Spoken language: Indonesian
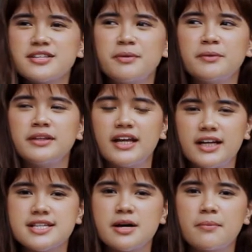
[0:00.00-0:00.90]
Sempat meet and
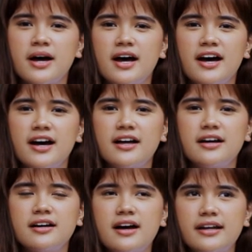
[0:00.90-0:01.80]
greet sama
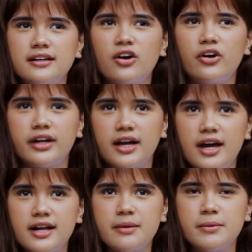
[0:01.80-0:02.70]
idol
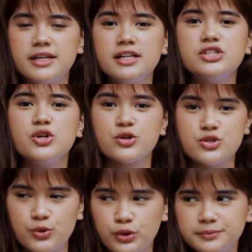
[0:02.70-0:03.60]
Korea namanya Lee Jong
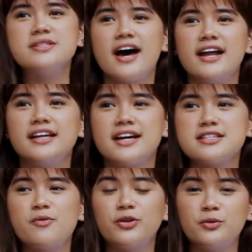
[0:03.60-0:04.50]
Suk. Misalkan
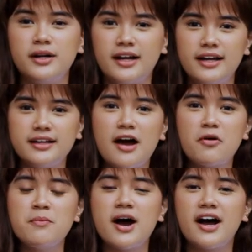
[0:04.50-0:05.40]
dikasih waktu balik lagi,
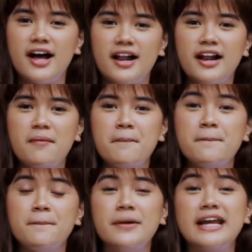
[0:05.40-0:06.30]
aku bakal
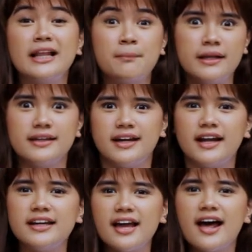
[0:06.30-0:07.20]
lihat matanya
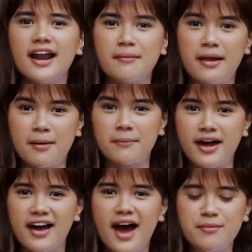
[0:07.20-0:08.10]
dia
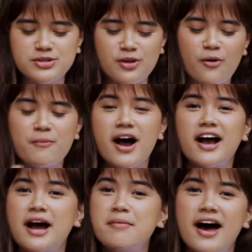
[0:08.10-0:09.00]
lama-lama. Abis itu aku bak
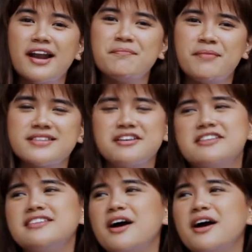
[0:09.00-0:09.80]
gak bakal lepas, gak